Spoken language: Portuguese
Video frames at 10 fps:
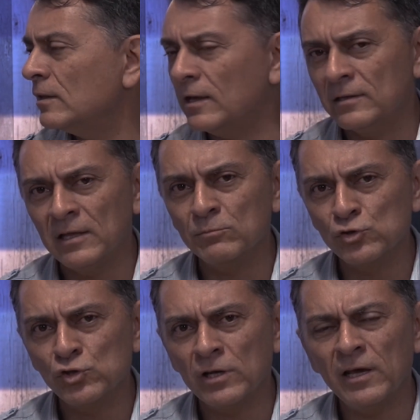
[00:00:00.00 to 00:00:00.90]
É,
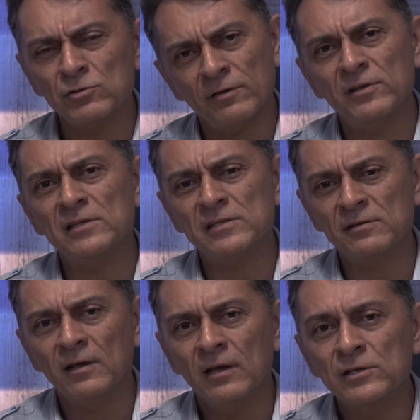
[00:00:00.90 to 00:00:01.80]
temos direitos, às
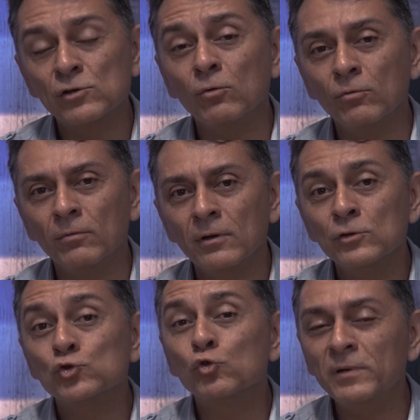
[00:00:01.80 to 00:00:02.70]
vezes, que são
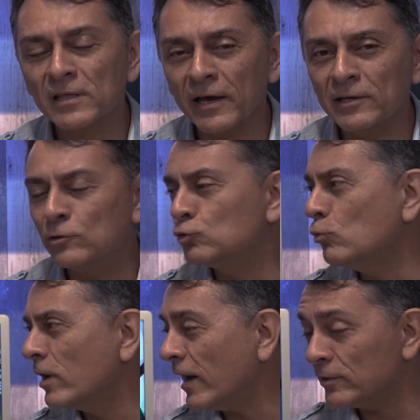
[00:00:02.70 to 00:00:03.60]
subtraídos,
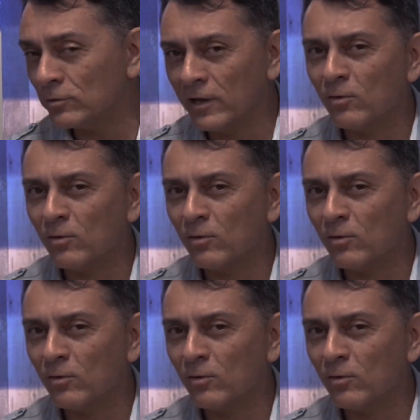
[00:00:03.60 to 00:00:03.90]
tungados, né,